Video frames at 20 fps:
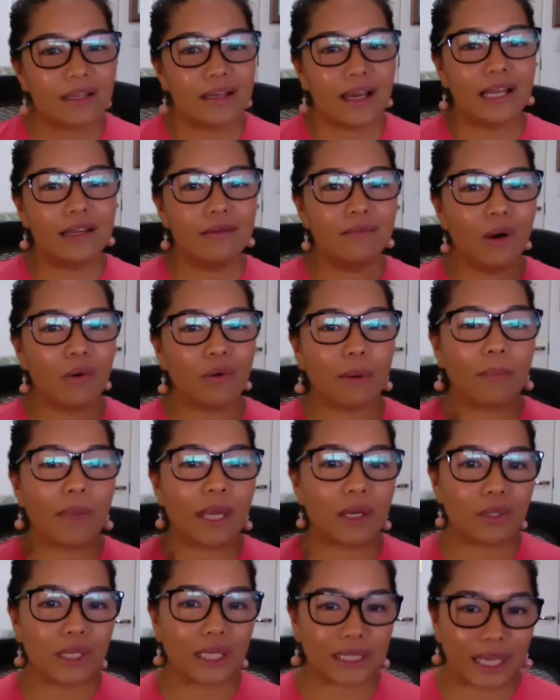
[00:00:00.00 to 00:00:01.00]
halimbawa
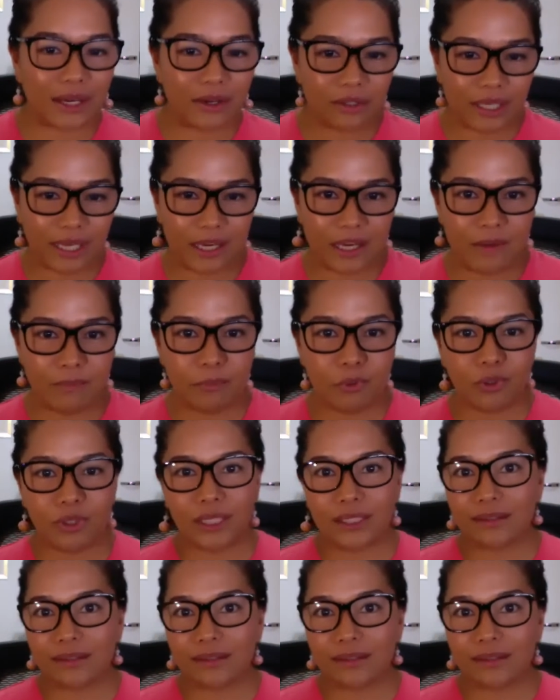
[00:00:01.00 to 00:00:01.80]
meron na tayong naipon.